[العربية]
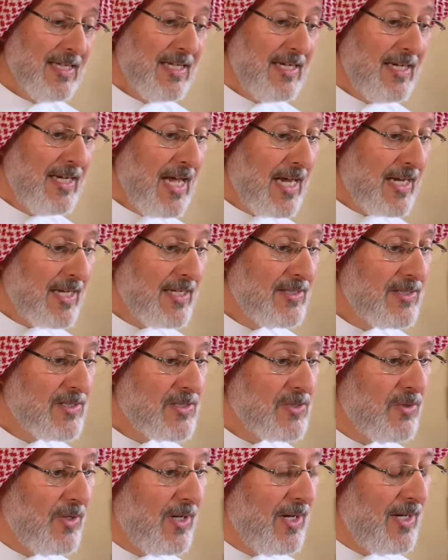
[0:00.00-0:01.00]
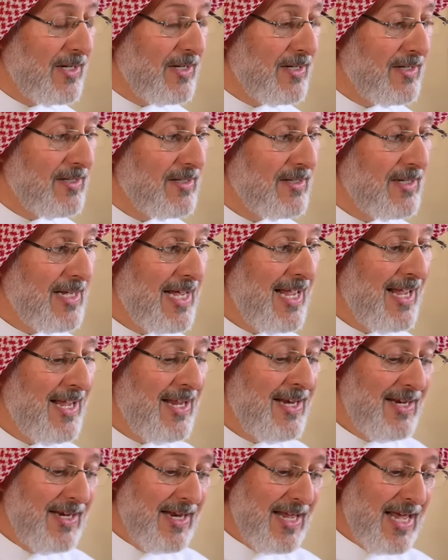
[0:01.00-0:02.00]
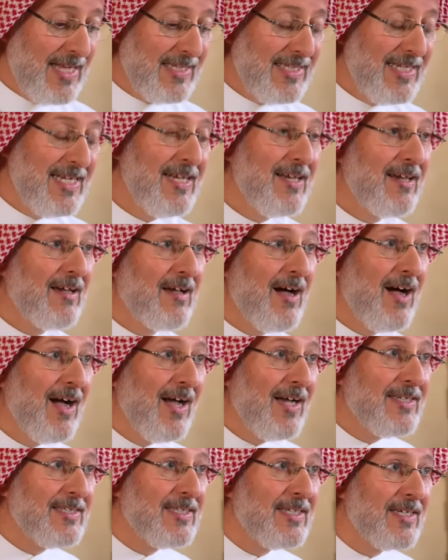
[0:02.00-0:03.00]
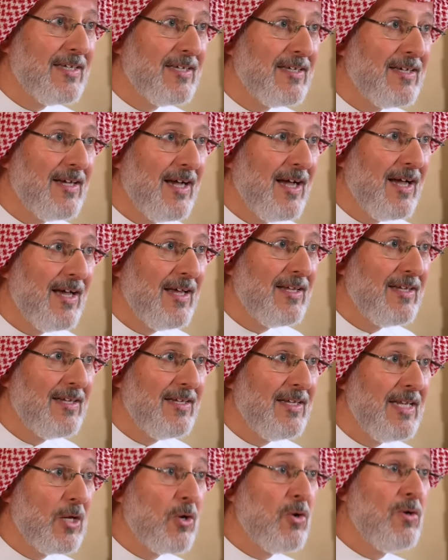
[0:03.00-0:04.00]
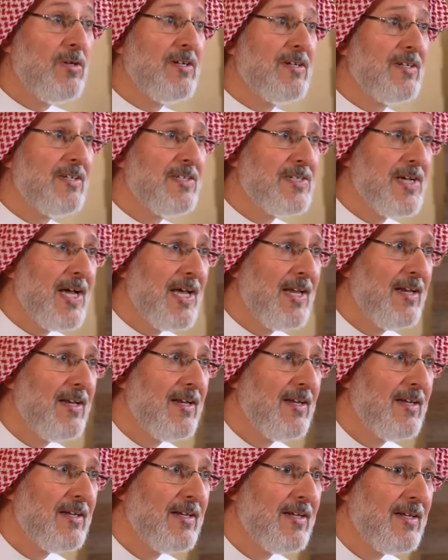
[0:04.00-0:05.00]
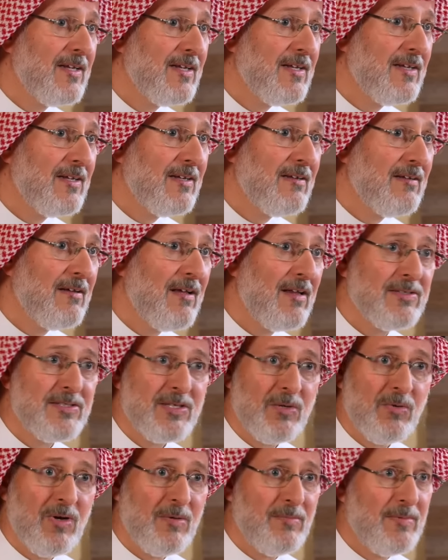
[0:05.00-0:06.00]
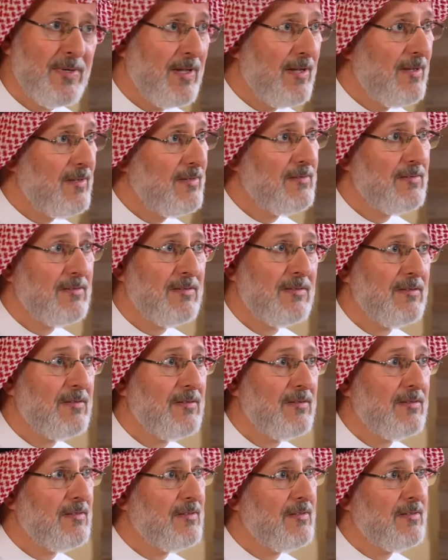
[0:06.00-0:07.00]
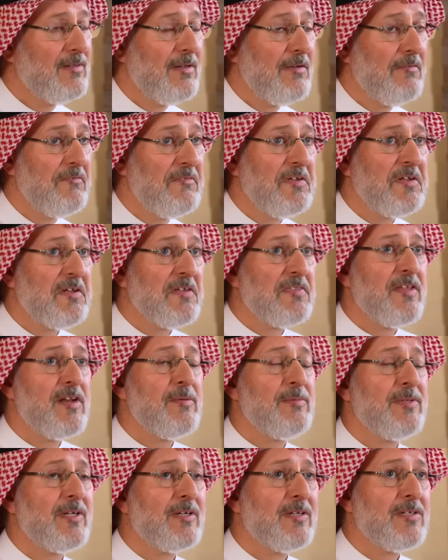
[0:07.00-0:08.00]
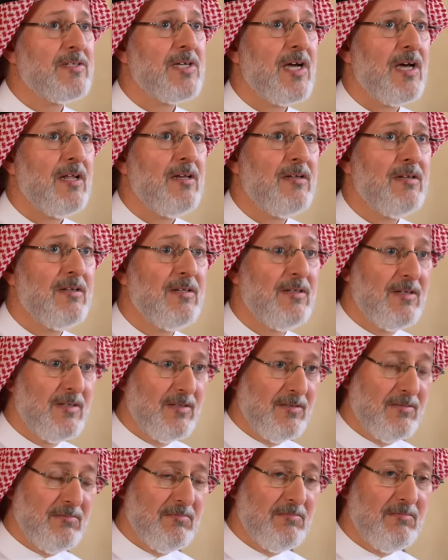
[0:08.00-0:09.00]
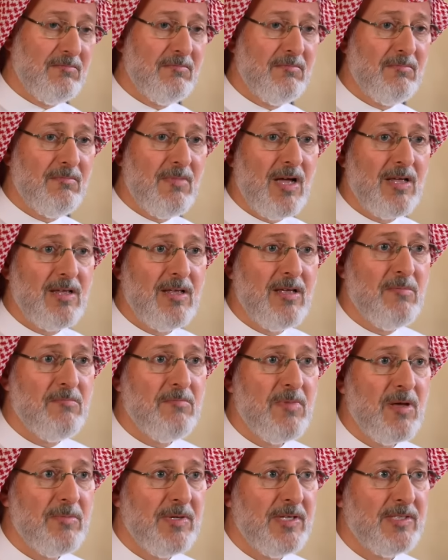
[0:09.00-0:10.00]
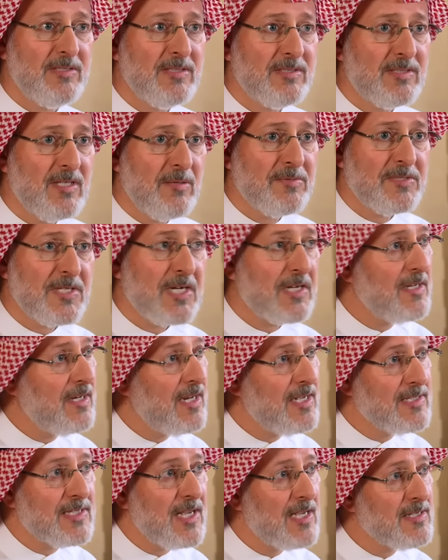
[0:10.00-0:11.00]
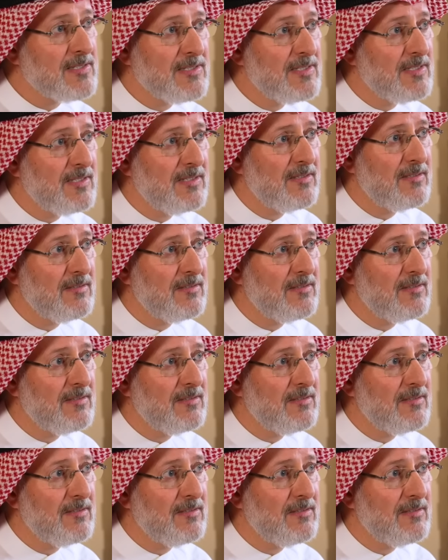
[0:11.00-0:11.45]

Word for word: لكن السؤال هل هذه قاعدة لكل الرجال؟ الجواب لا في كثير من الرجال ما يهمه معدته بشكل أساسي